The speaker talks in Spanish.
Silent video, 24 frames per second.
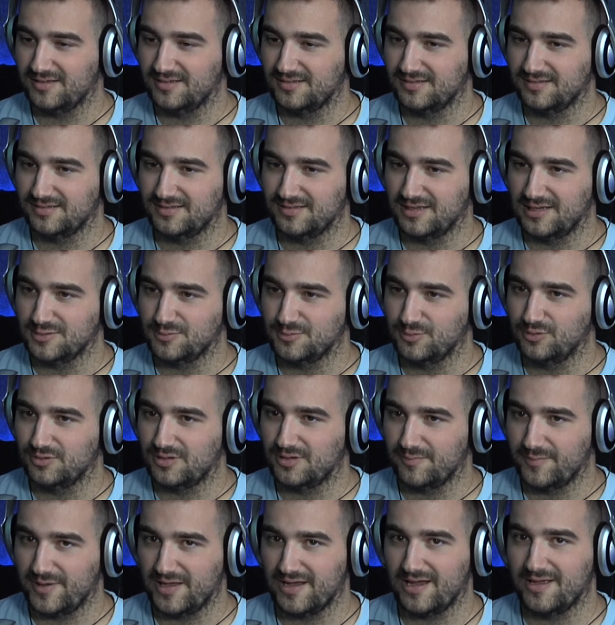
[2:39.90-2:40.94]
en James
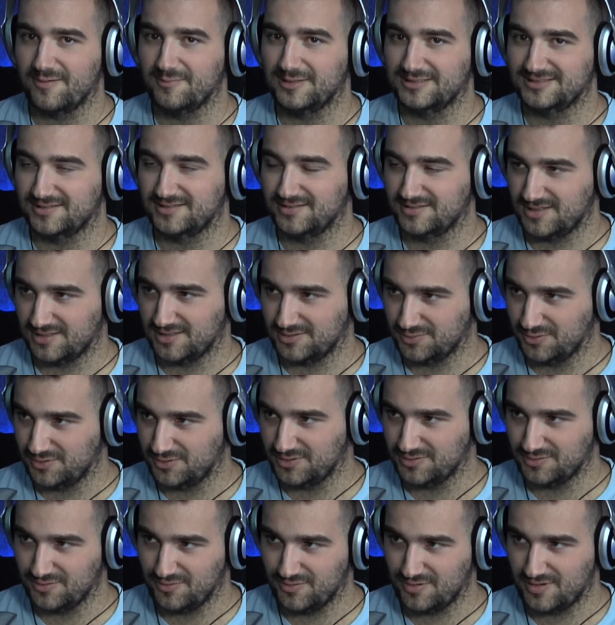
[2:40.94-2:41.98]
Bond también hay bastantes
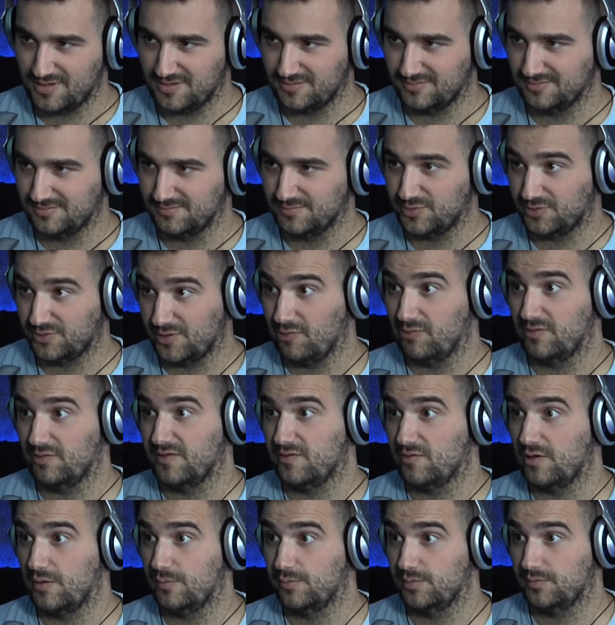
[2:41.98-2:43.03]
actores ¿no? que han
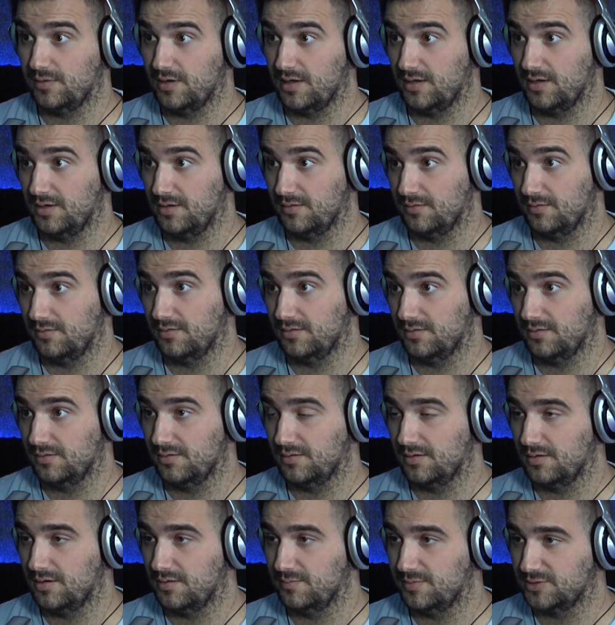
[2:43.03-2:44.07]
protagonizado al,
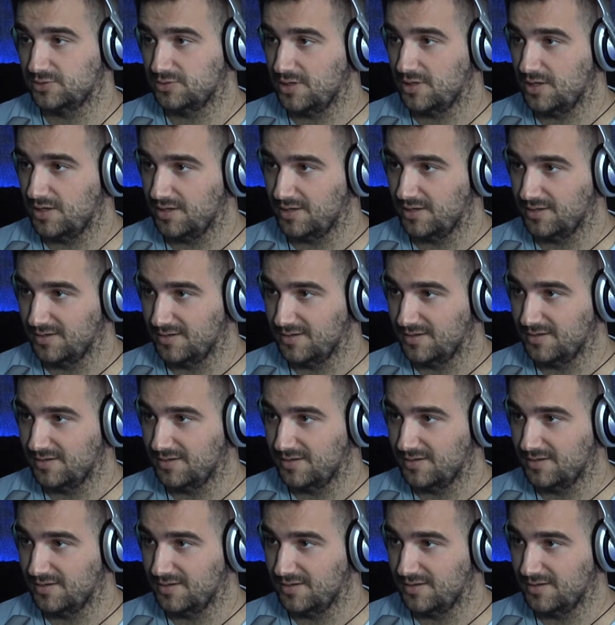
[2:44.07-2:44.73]
al, personaje.